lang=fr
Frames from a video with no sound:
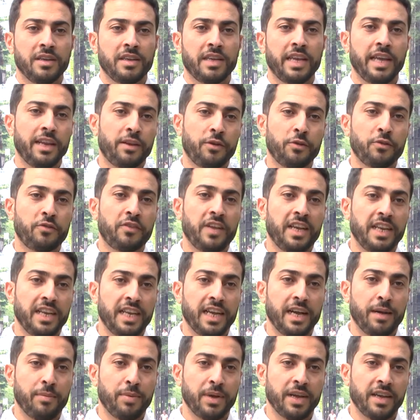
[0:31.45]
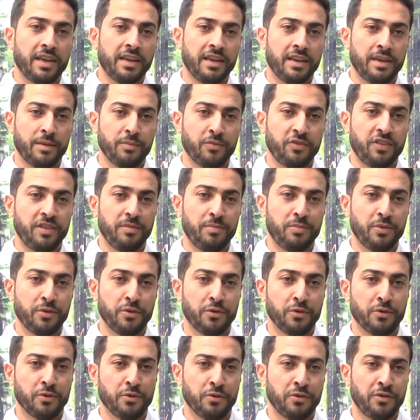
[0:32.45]
Quelques années après, un petit peu,
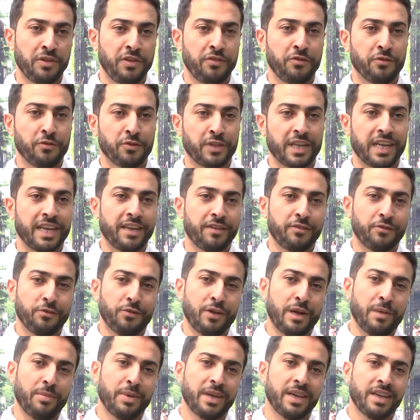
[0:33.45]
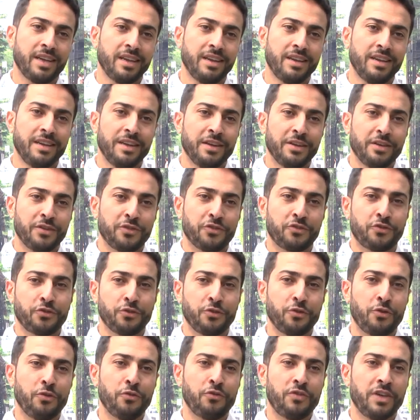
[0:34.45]
euh, disons 13 ans après, je
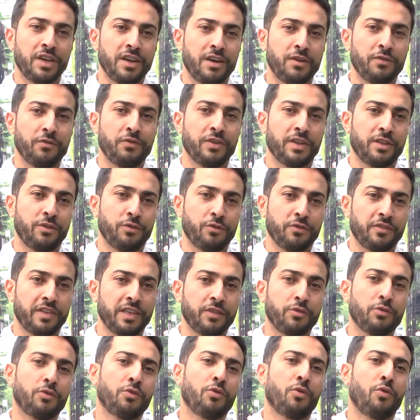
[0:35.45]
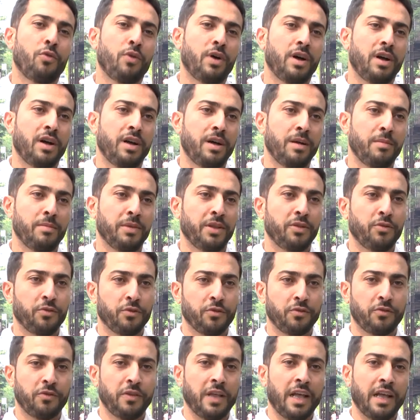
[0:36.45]
reviens en fait dans cet endroit, mais
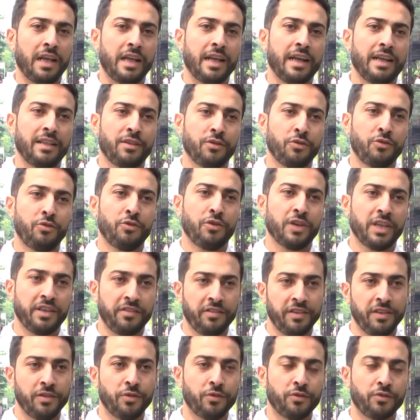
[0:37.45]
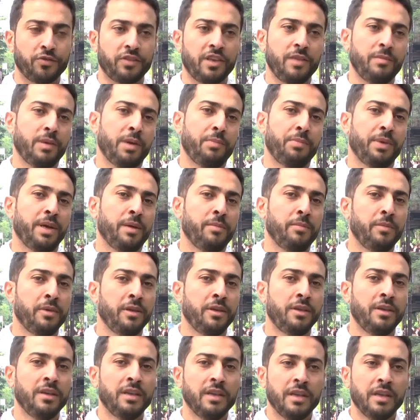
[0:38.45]
dans un cadre de résidence qui m'a permis